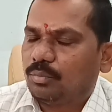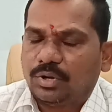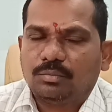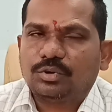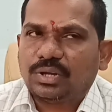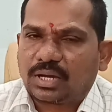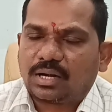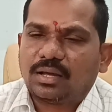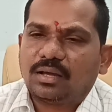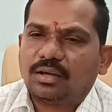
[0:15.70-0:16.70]
మేము
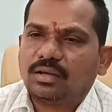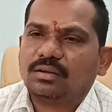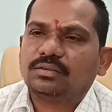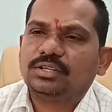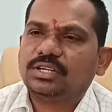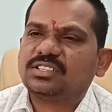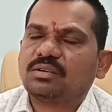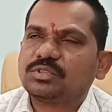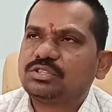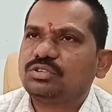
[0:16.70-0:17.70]
ఎక్కడ నీటి
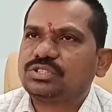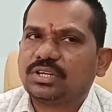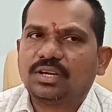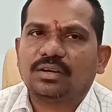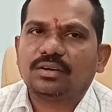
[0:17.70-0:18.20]
సమస్య వచ్చినా